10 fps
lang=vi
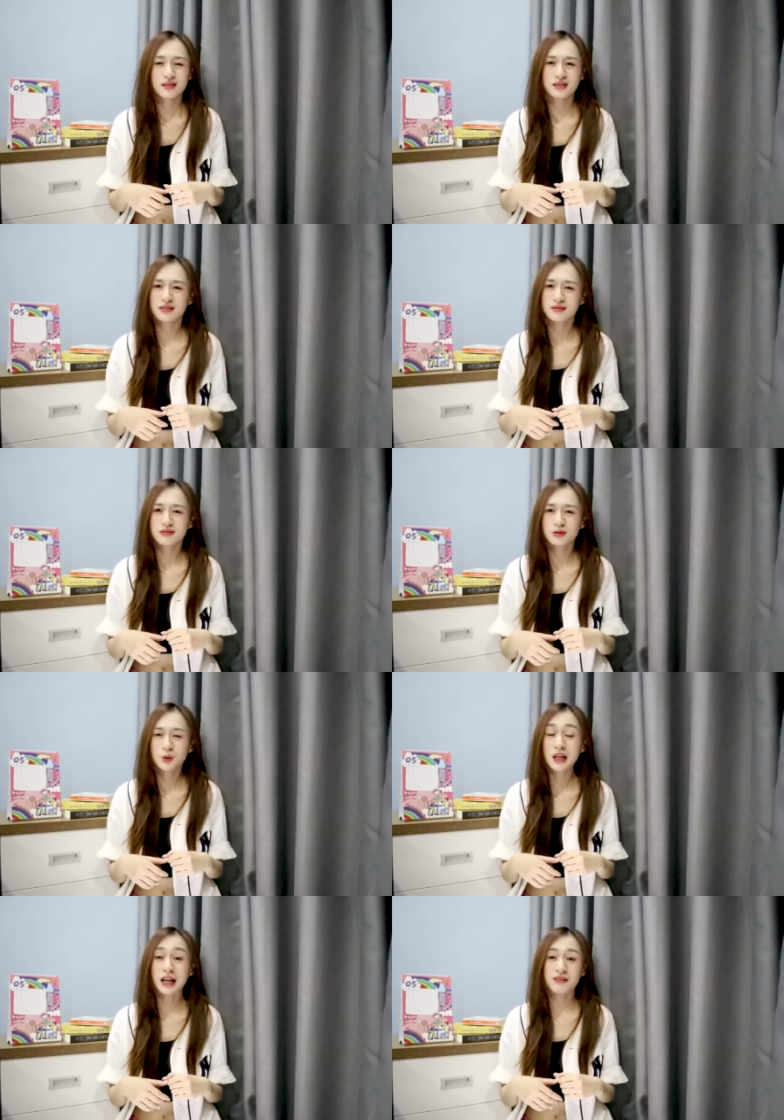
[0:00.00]
ở ờ,
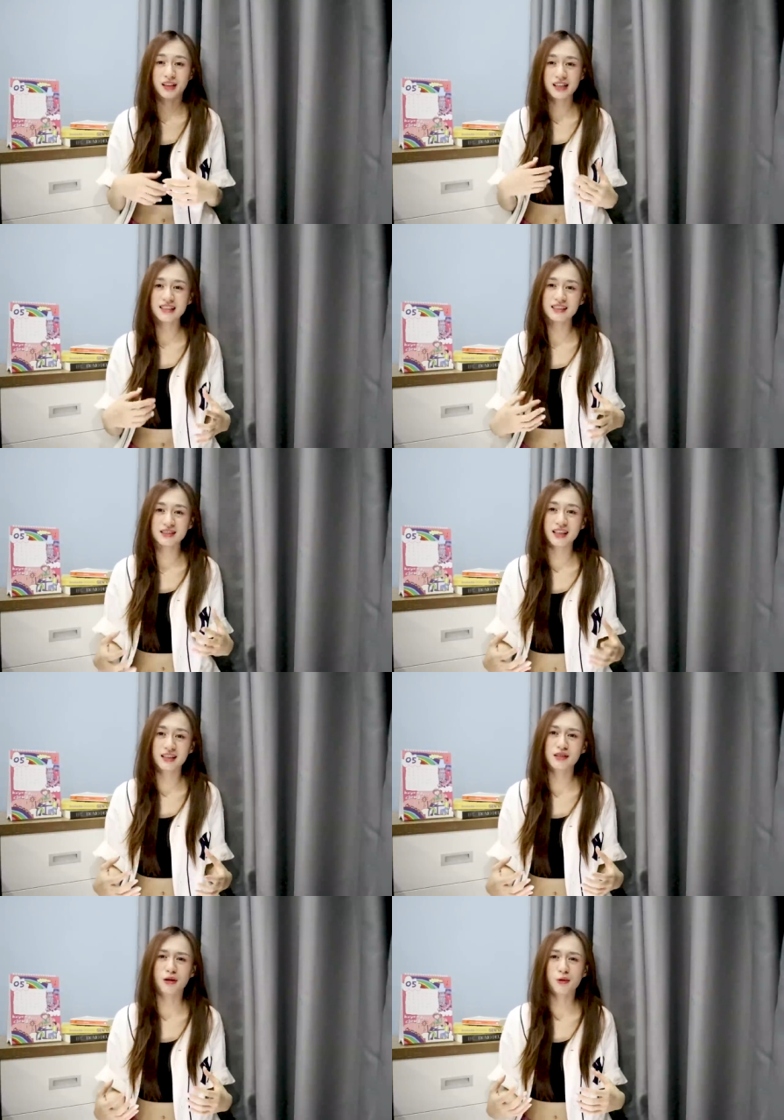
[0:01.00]
suốt ngày phải nghĩ ra như
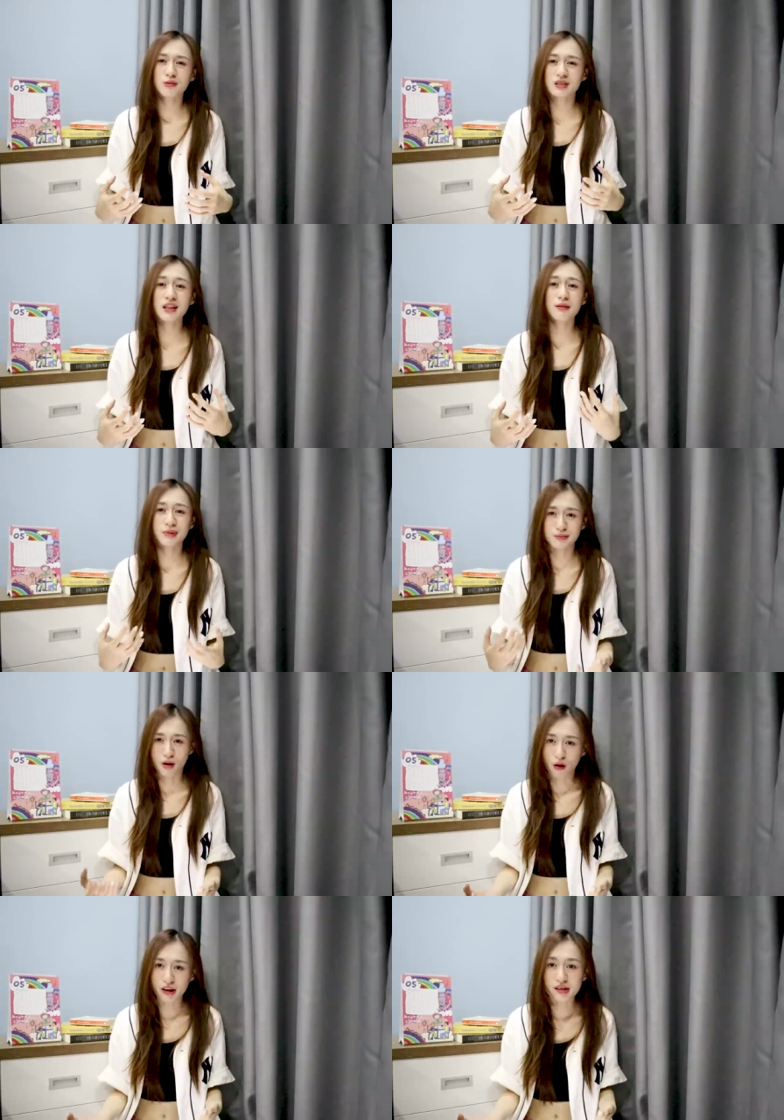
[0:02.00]
thế thì nó cũng rất là mệt
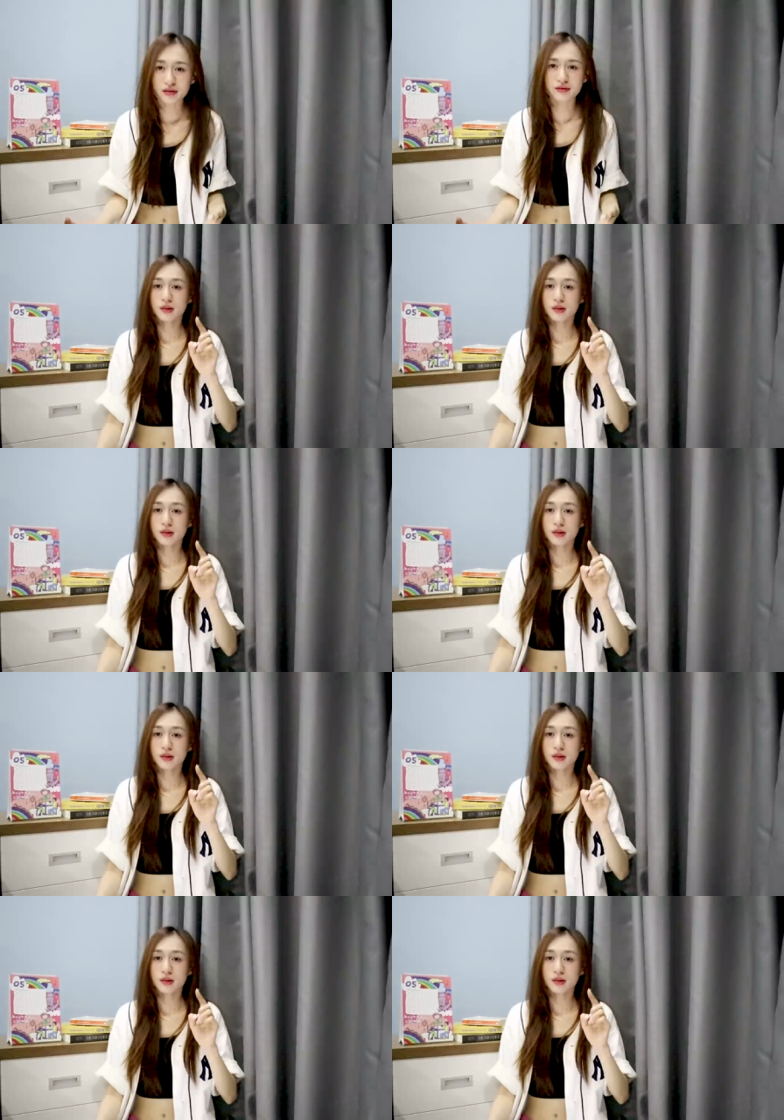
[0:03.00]
mỏi